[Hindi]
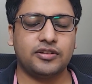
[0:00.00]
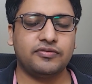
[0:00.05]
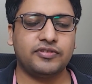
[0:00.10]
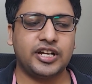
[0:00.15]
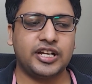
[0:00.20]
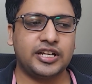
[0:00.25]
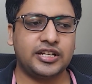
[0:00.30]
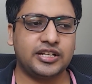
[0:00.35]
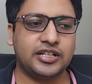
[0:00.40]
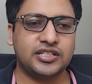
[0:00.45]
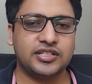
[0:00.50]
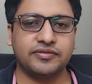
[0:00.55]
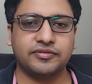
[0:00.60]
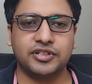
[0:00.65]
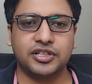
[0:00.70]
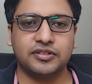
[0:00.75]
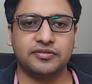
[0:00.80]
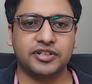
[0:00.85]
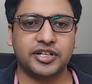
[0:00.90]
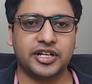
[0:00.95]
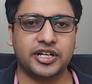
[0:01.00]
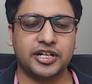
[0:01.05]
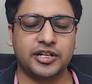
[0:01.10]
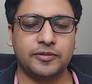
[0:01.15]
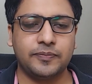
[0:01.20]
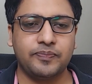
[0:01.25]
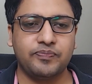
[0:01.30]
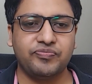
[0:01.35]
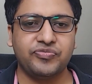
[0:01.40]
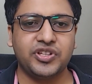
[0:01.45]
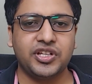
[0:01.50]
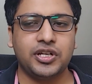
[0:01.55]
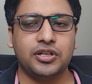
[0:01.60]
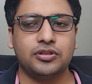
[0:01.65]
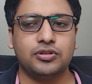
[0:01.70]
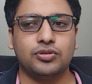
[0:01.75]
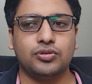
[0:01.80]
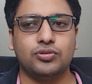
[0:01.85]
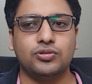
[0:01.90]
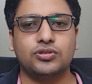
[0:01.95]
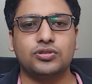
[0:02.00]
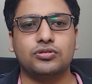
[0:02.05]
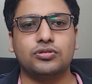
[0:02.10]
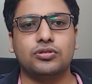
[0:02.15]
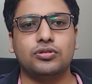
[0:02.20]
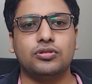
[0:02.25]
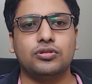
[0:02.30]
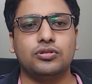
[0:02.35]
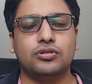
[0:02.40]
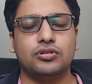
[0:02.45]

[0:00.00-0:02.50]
वाया नजफगढ़ वगैरह तो उसको